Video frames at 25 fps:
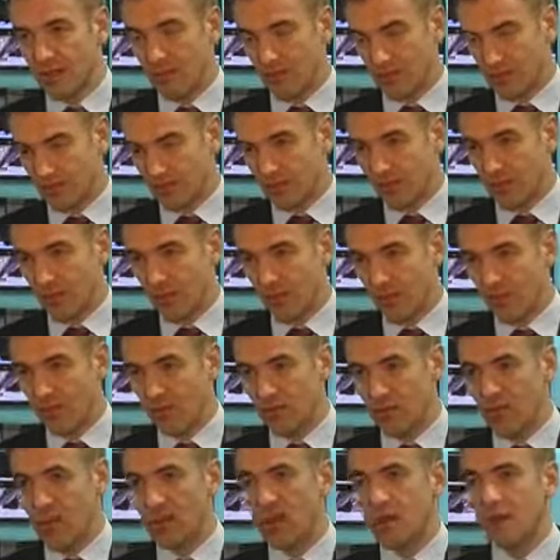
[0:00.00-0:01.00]
в последние
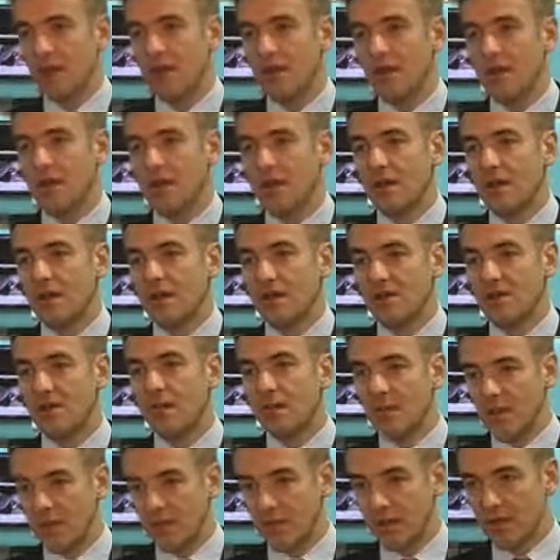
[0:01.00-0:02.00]
годы Э,
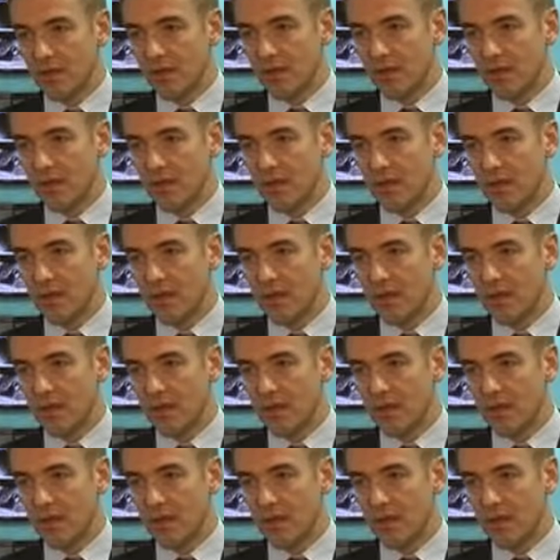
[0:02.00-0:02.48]
заметно